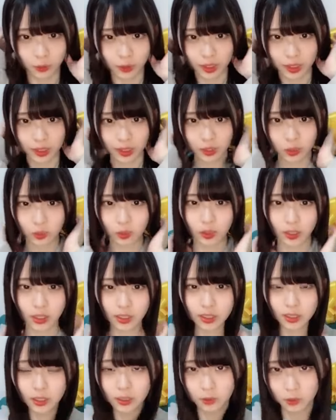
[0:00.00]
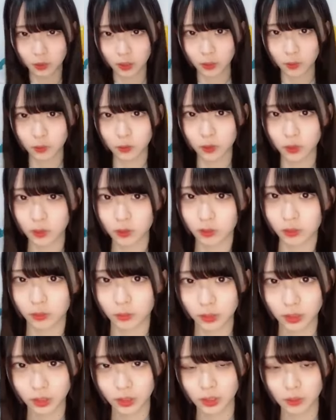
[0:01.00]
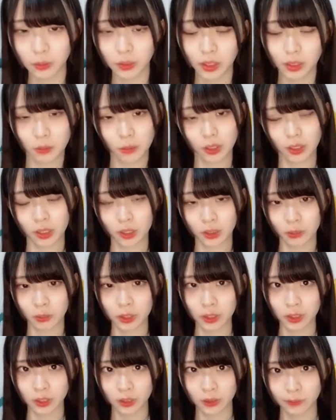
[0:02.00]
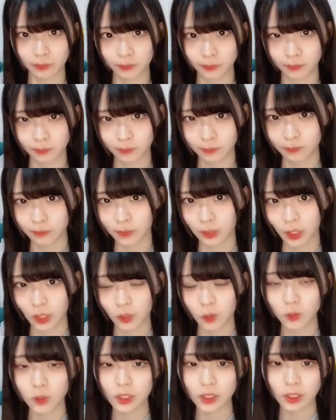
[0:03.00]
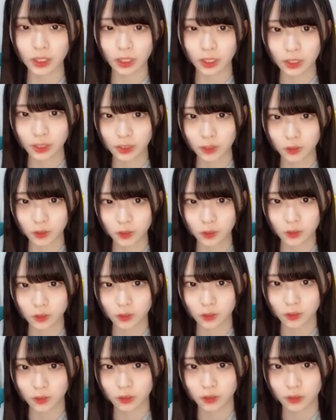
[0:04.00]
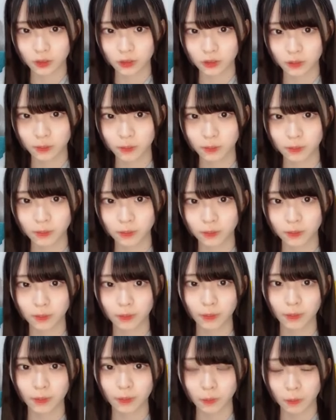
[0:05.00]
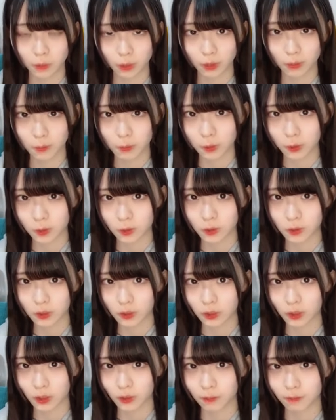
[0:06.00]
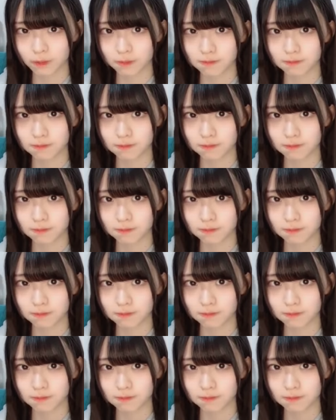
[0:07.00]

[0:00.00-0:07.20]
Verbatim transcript: おめでたいことがあったんやろなこの人はみたいな目で見られましたヨネさんありがとうねびっくりしたっ